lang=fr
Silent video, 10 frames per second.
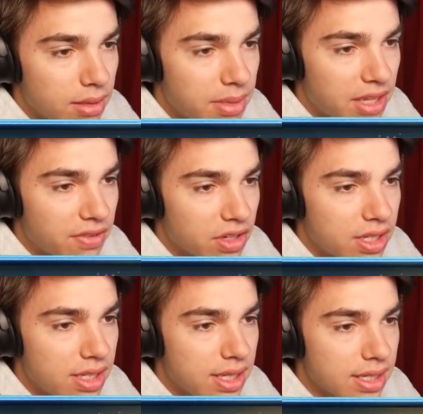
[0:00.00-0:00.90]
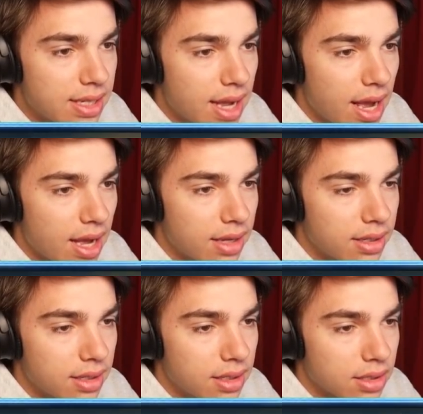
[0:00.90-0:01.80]
Peut-être forcer une Tesla.
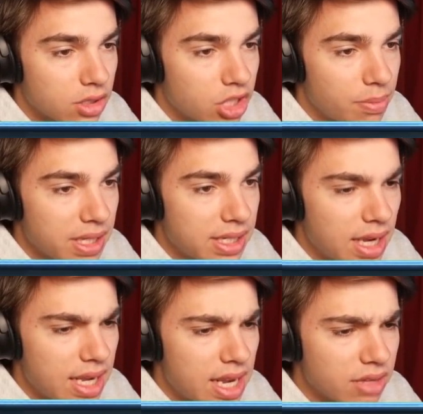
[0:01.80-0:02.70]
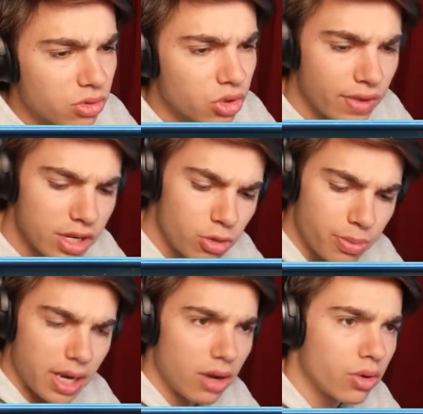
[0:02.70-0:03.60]
Parce que je sais pas s'il a... Il a son chevalier ou
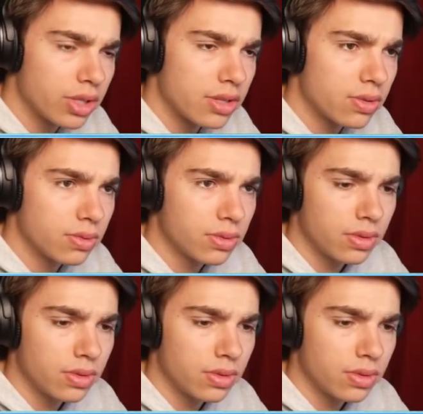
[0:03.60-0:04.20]
pas là en rotation.